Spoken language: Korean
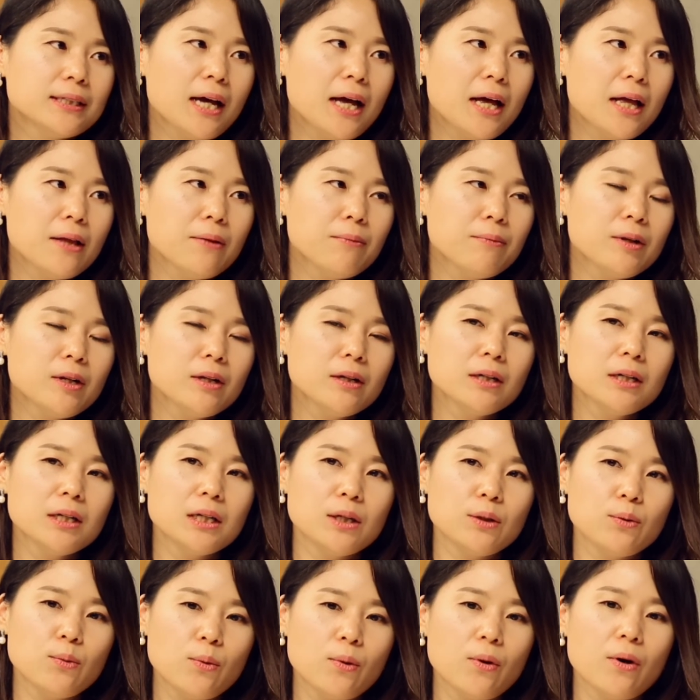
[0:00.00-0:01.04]
삶을
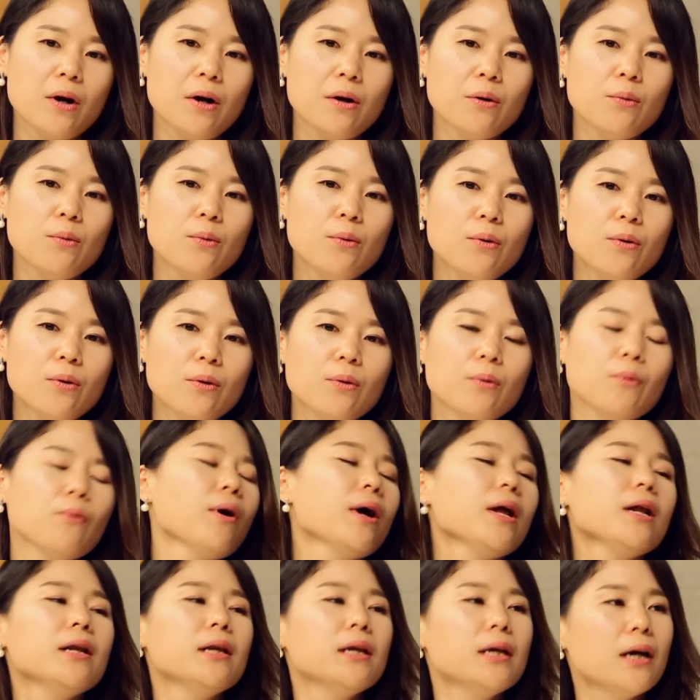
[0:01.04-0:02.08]
기록하고
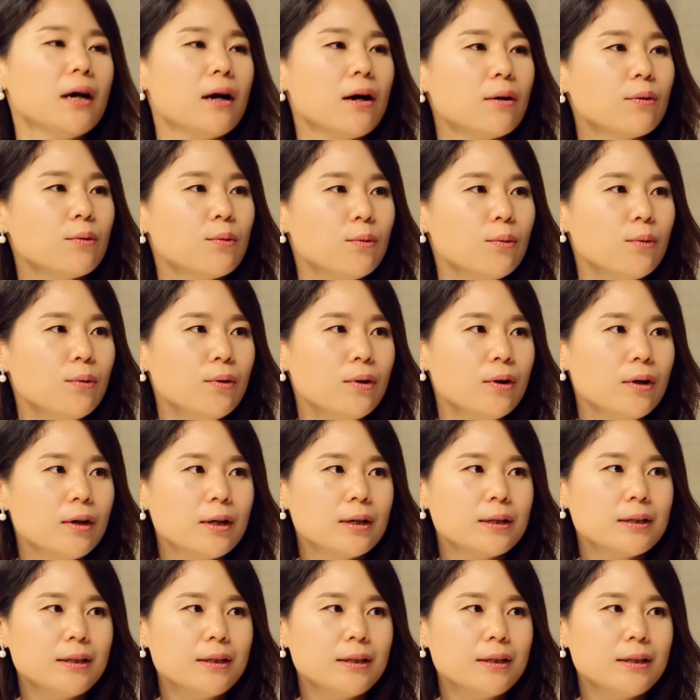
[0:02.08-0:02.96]
관리하고